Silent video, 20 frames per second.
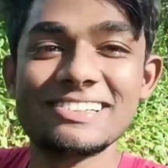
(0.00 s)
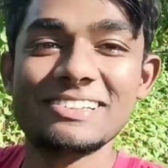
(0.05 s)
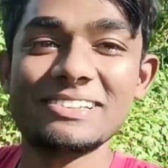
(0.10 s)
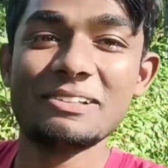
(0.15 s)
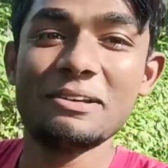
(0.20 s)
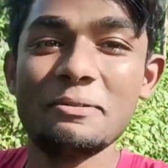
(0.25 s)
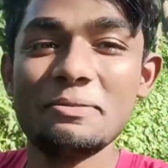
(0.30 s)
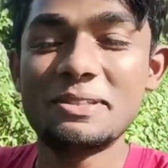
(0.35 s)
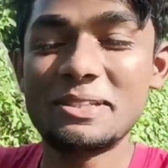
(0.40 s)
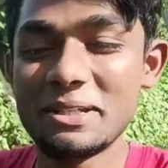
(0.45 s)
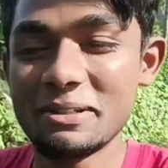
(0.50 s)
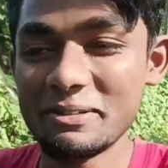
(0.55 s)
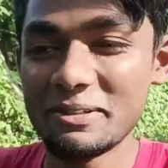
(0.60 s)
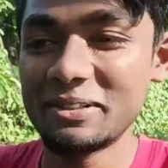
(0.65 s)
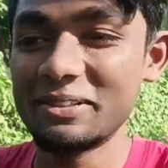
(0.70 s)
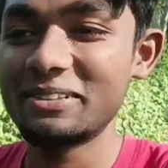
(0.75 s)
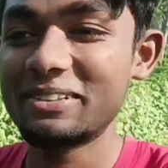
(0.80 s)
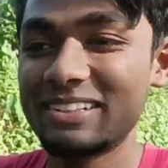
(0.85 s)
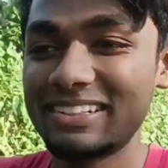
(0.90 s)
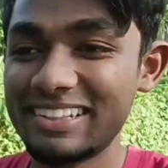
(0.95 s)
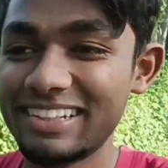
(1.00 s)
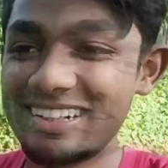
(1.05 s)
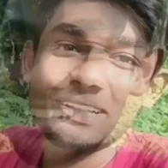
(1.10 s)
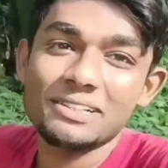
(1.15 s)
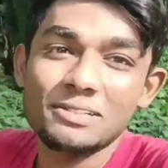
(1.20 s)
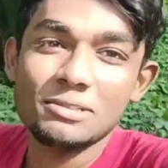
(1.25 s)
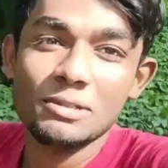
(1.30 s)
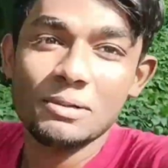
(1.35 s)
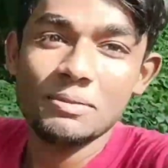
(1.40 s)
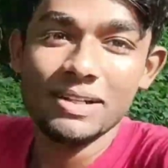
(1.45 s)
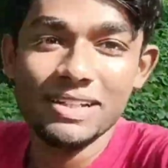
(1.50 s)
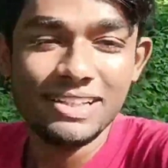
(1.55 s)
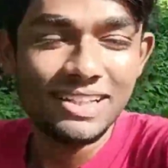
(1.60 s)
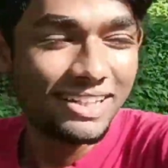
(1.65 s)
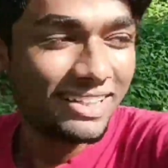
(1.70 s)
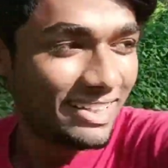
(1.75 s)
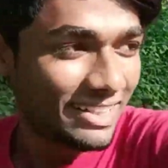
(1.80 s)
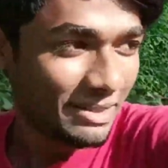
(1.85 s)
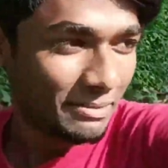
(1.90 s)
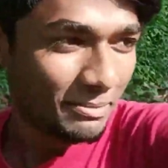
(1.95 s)
সবচেয়ে বড় কথা সবাই
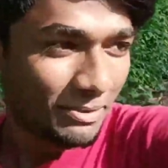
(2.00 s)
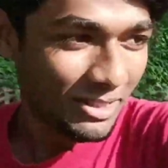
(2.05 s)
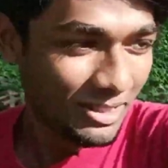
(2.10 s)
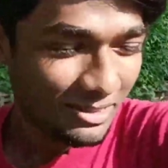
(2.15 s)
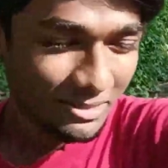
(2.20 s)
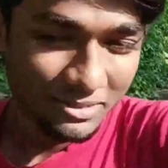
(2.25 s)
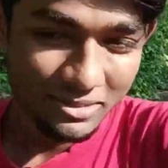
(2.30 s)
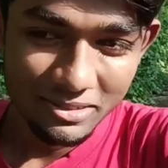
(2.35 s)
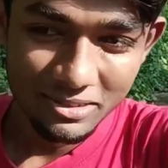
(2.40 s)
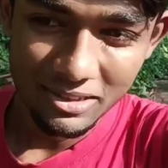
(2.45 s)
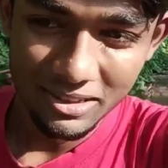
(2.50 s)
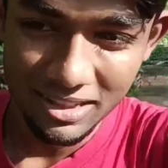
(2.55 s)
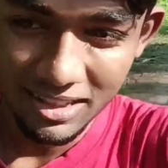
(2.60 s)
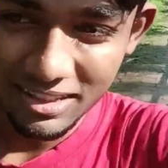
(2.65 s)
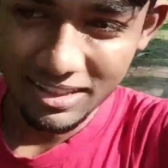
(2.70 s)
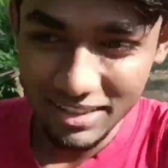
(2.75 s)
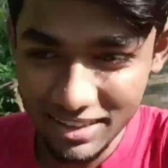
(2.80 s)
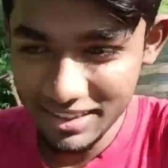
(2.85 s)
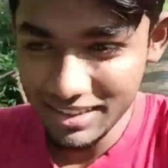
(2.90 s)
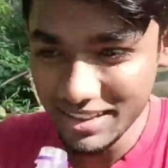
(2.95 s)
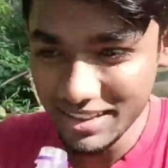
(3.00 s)
জানে এটা বলার কোনো দরকার নেই